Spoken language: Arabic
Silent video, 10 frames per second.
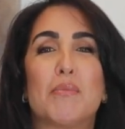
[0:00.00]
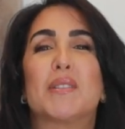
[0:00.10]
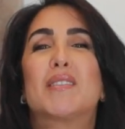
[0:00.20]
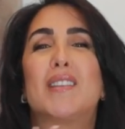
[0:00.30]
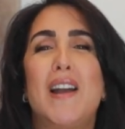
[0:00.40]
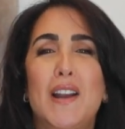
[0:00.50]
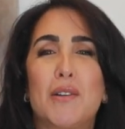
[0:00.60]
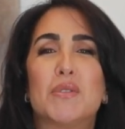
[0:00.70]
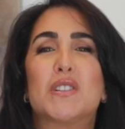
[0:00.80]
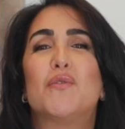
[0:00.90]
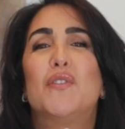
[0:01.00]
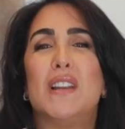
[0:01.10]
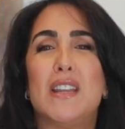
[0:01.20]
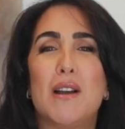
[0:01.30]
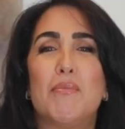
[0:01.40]
بالضحك
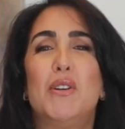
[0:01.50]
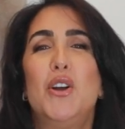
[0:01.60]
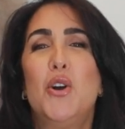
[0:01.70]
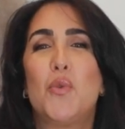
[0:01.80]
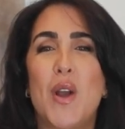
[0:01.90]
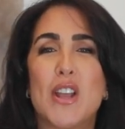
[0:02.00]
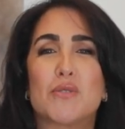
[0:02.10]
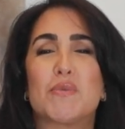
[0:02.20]
بالتفليه بالحوايج